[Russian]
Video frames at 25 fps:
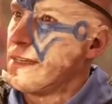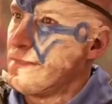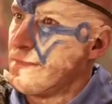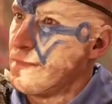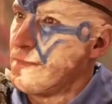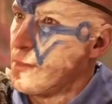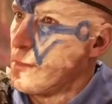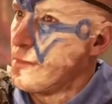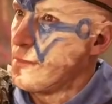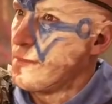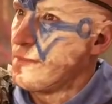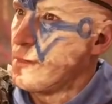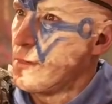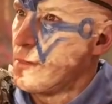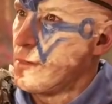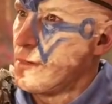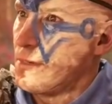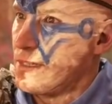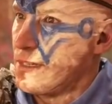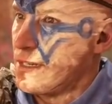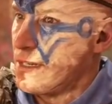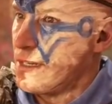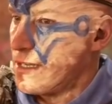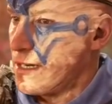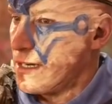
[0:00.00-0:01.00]
бы тебе,
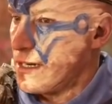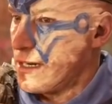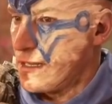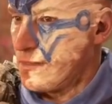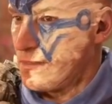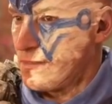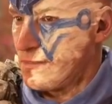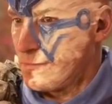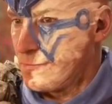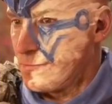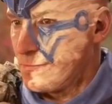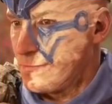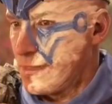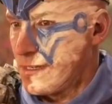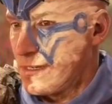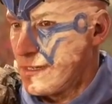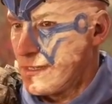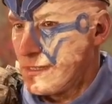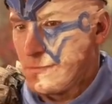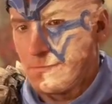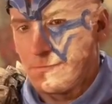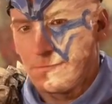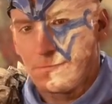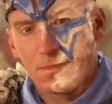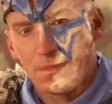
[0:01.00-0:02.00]
как мне, повезло
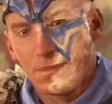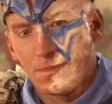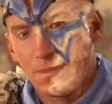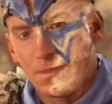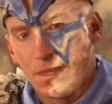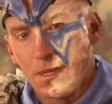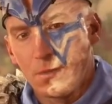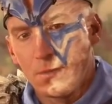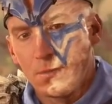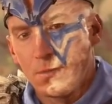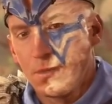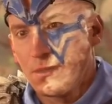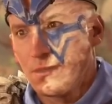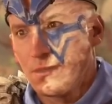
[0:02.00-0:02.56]
встретиться с ним,